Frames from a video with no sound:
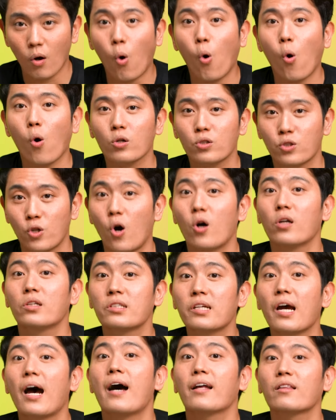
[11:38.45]
6 ช้อน
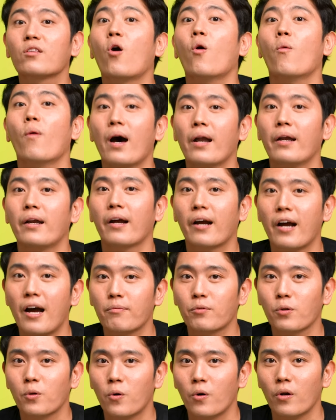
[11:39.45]
ชาต่อวันนะครับ
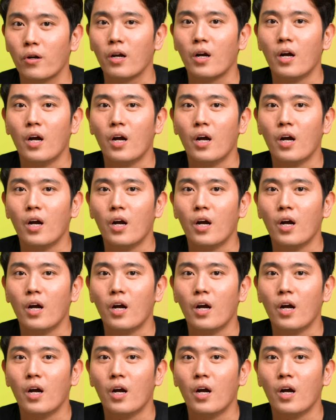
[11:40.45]
ทุกคน